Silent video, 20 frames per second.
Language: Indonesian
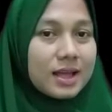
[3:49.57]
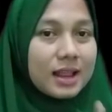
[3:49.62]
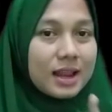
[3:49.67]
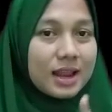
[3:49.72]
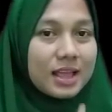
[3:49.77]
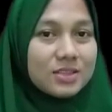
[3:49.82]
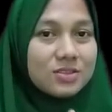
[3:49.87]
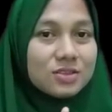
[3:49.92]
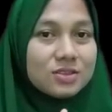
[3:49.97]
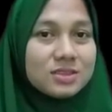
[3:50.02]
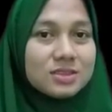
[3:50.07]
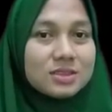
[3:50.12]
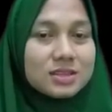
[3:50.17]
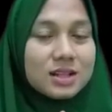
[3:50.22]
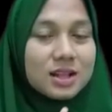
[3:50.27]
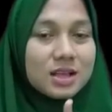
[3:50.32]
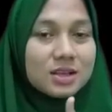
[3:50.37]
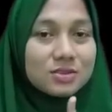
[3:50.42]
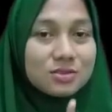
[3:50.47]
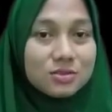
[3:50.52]
Lanjut
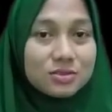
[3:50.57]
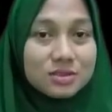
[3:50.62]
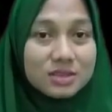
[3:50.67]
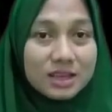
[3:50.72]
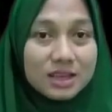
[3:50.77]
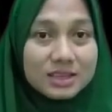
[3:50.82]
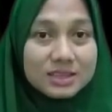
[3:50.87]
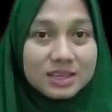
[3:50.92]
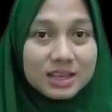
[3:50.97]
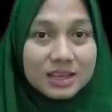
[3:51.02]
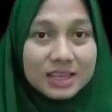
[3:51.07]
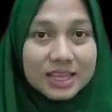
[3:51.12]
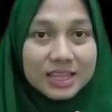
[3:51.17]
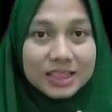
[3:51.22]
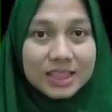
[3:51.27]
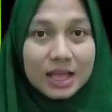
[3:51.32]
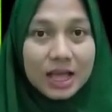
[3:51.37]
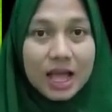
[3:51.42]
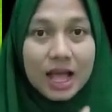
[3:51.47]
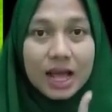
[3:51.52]
langsung saja
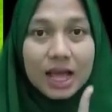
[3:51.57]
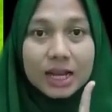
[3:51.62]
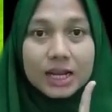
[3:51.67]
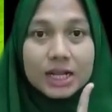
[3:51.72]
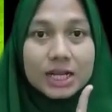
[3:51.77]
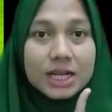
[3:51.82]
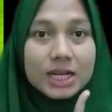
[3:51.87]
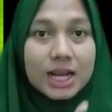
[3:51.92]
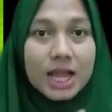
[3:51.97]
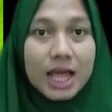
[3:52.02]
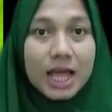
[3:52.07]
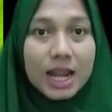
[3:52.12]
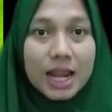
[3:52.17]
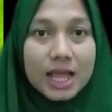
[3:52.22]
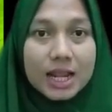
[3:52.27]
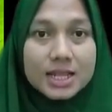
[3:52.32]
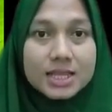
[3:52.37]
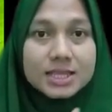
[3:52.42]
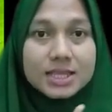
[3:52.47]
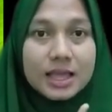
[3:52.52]
kita akan
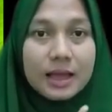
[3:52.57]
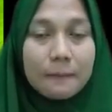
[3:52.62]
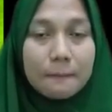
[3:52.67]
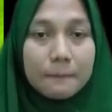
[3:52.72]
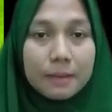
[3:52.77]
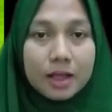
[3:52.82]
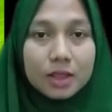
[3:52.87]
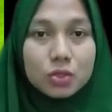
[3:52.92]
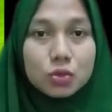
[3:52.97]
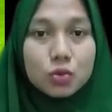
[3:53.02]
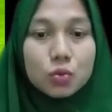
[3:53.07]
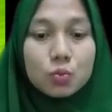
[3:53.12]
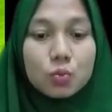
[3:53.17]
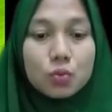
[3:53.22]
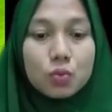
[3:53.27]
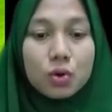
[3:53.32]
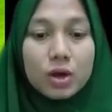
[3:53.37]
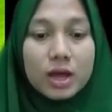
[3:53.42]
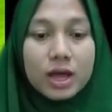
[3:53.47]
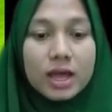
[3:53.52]
kenalan sama
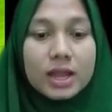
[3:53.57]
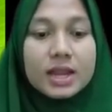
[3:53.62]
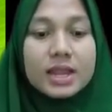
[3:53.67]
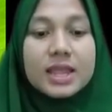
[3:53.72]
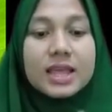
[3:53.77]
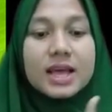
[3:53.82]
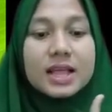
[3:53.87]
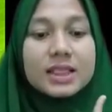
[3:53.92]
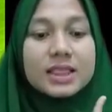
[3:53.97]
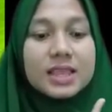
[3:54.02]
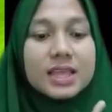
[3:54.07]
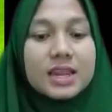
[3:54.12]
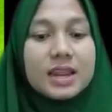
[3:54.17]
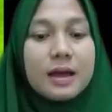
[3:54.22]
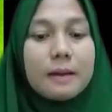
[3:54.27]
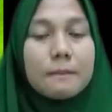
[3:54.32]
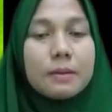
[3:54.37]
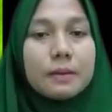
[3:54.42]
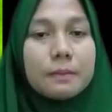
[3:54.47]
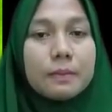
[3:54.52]
tumbuhan yang
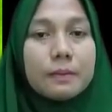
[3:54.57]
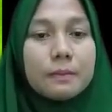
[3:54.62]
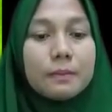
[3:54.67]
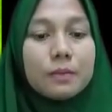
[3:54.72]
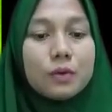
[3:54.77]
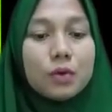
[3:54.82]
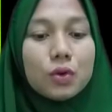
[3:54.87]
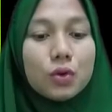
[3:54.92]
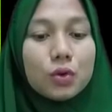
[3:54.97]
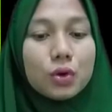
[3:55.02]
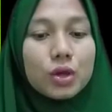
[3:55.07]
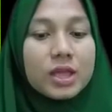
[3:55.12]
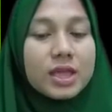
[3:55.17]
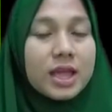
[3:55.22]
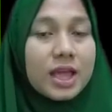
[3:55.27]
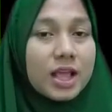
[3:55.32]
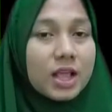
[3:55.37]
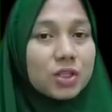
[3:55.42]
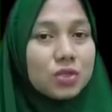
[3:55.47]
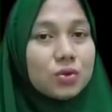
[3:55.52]
tidak berpembuluh
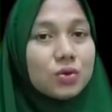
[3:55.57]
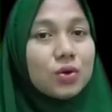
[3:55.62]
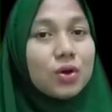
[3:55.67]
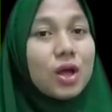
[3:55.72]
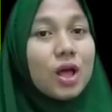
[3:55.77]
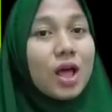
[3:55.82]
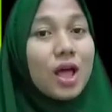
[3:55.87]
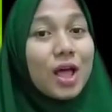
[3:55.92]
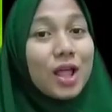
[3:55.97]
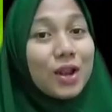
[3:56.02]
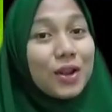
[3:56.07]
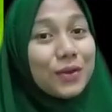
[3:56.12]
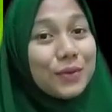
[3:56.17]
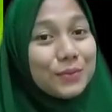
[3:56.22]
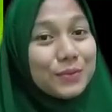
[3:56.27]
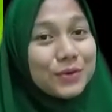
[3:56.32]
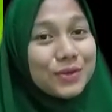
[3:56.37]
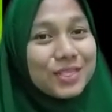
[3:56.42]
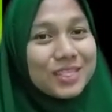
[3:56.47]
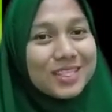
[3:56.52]
yaitu
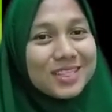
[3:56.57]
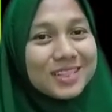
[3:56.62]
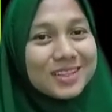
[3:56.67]
lumut.